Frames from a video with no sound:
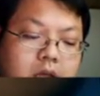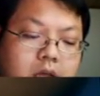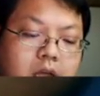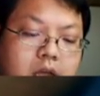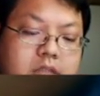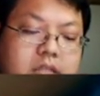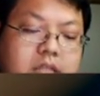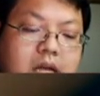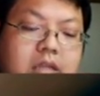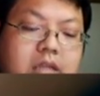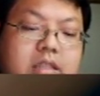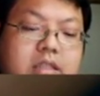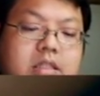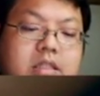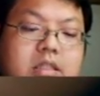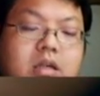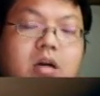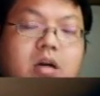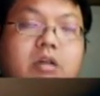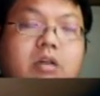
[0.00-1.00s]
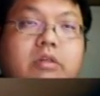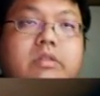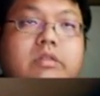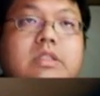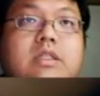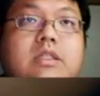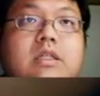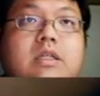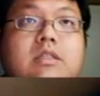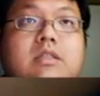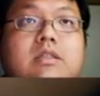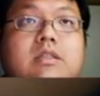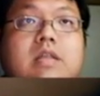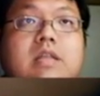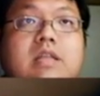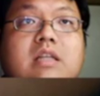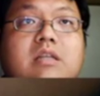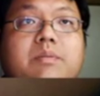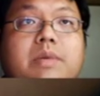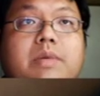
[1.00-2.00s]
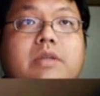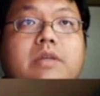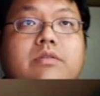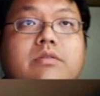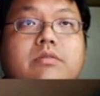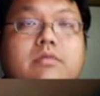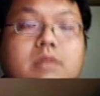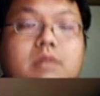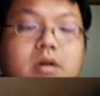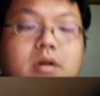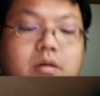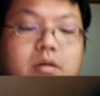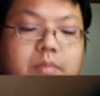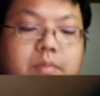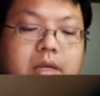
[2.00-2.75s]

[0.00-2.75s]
那下一题哈，有几个是三的倍数哈？